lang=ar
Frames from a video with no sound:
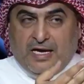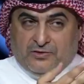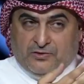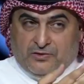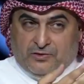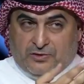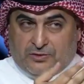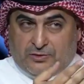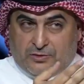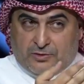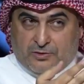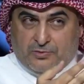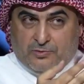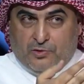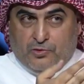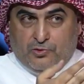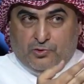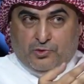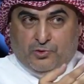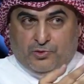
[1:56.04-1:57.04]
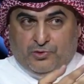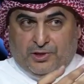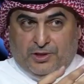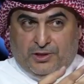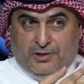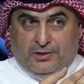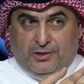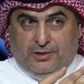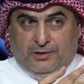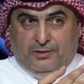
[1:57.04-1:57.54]
عجز موجود
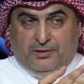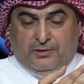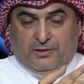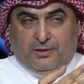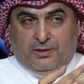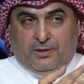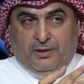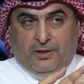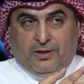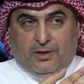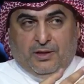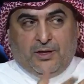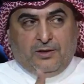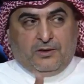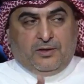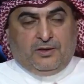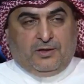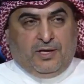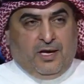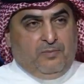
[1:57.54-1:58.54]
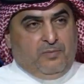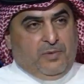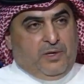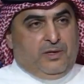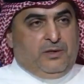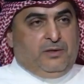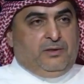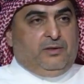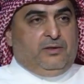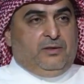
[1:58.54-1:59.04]
عندك مم. انت
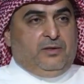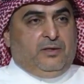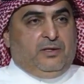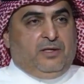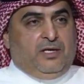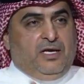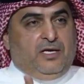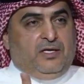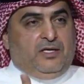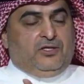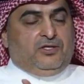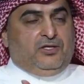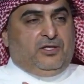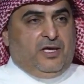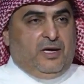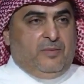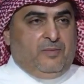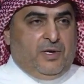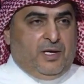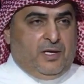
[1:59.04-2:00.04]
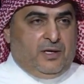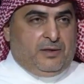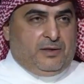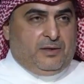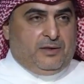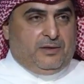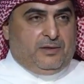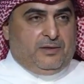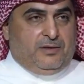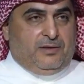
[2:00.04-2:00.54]
تتحمله انا ليش اتحمل انا؟